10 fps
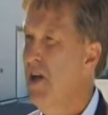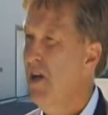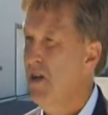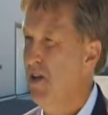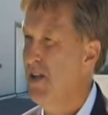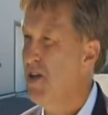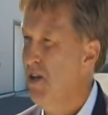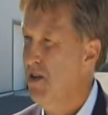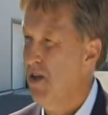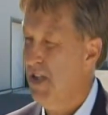Il
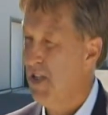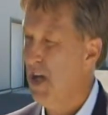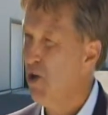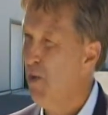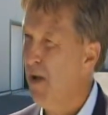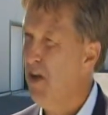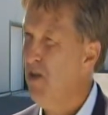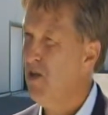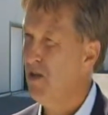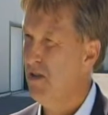y, a des,
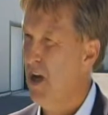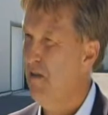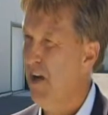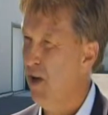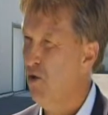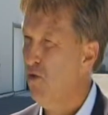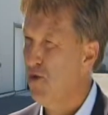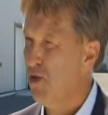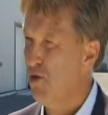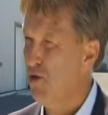entreprises d'envergure aux
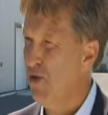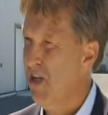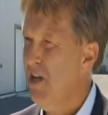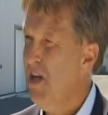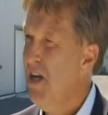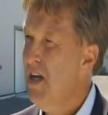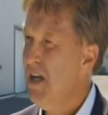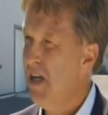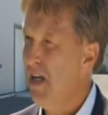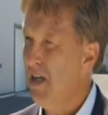États-Unis
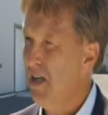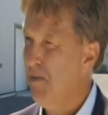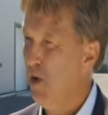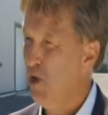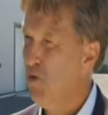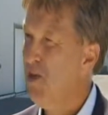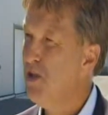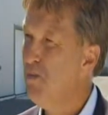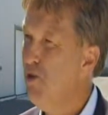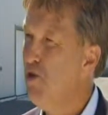qui produisent
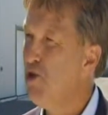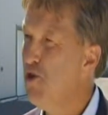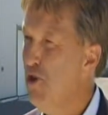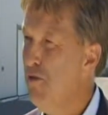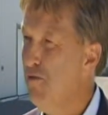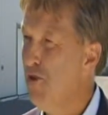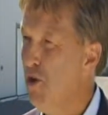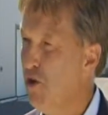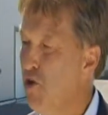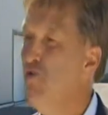plus d'œufs que
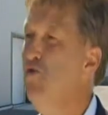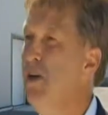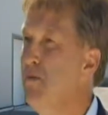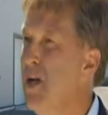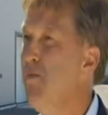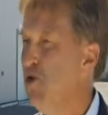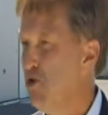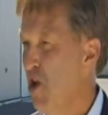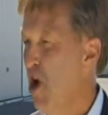tous les 1000 producteurs